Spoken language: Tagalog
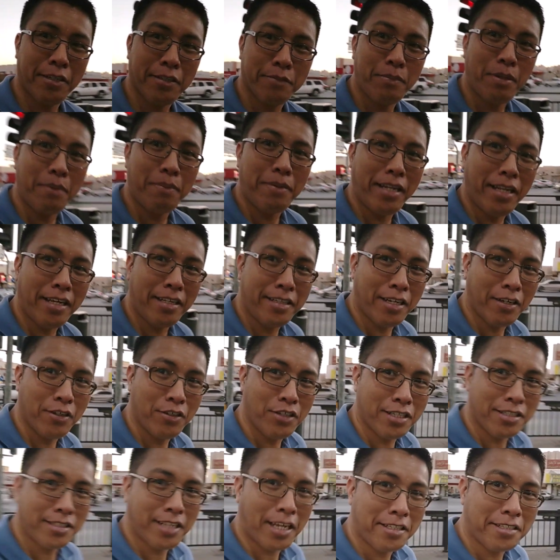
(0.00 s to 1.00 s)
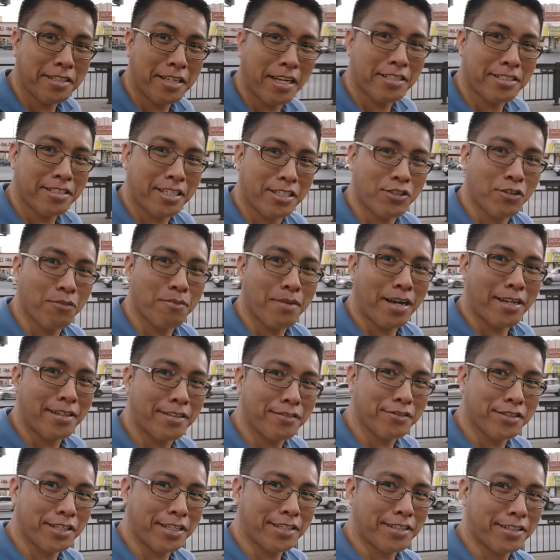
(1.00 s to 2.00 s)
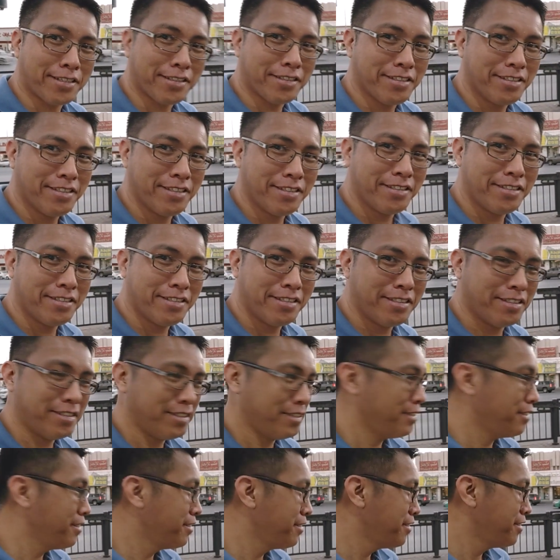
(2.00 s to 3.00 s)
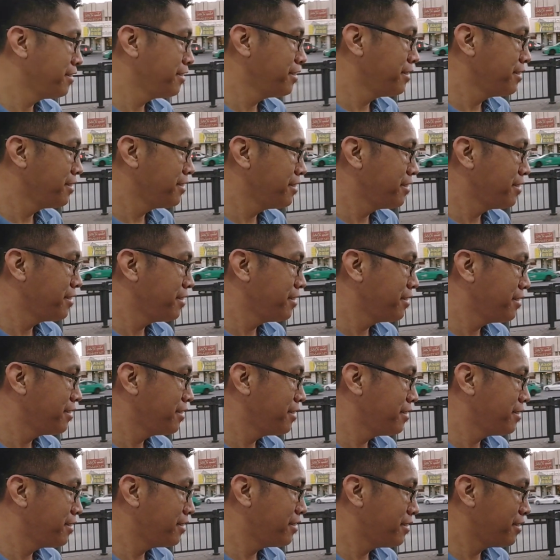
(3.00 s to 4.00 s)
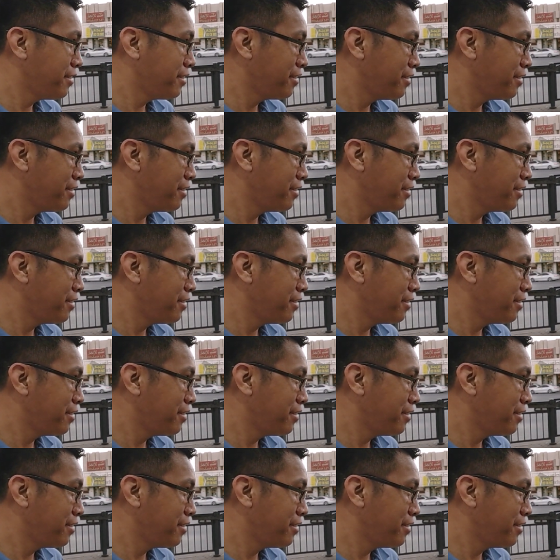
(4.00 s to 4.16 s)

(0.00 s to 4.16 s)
Oh, bibili daw ng sunglass itong manong na to. ko bukas kasi pupunta ako doon sa...